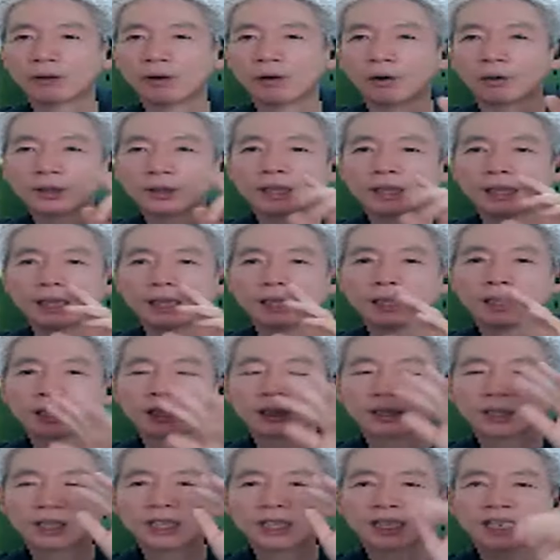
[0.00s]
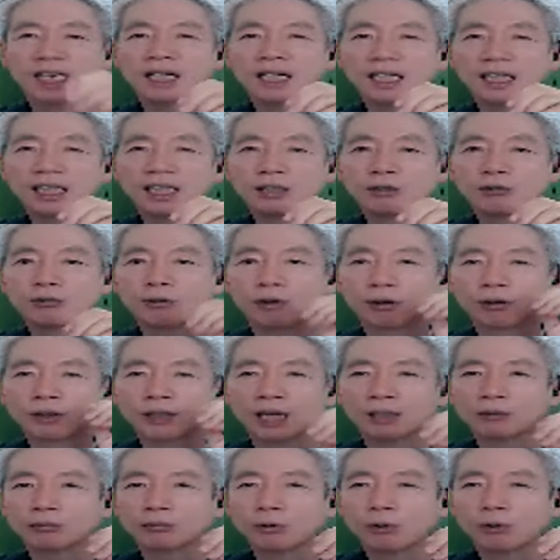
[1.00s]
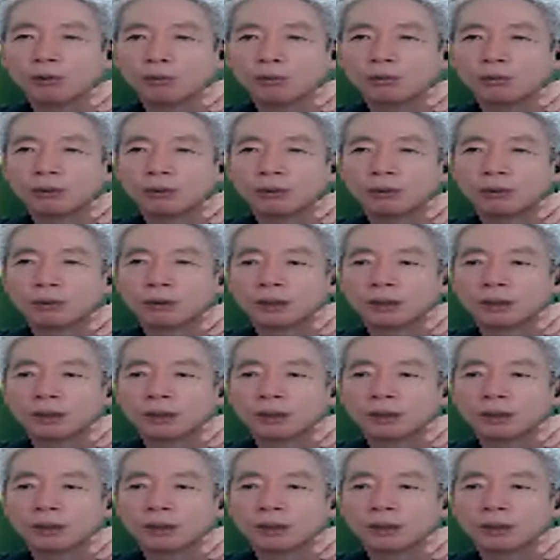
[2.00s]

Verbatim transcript: 어디 칭찬의 기준은 어디다 두고